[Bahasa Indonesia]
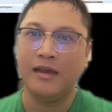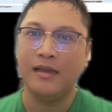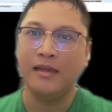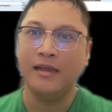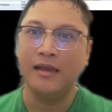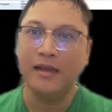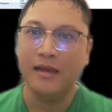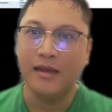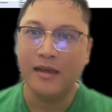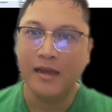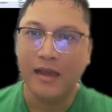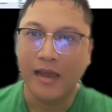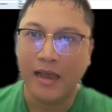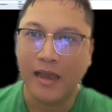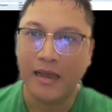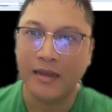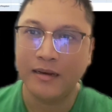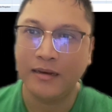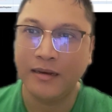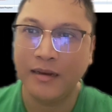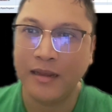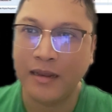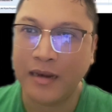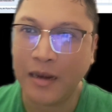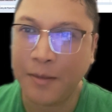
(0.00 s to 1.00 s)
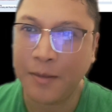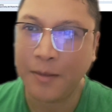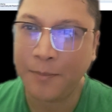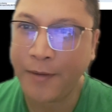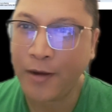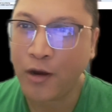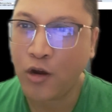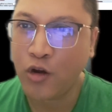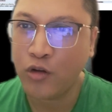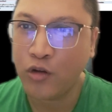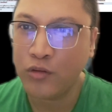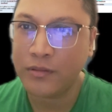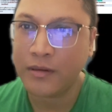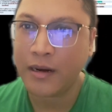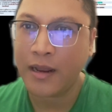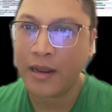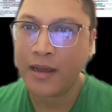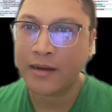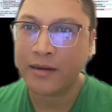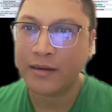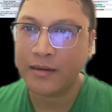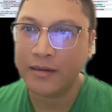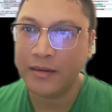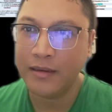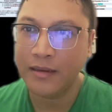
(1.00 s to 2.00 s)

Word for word: ya ada repek kontrak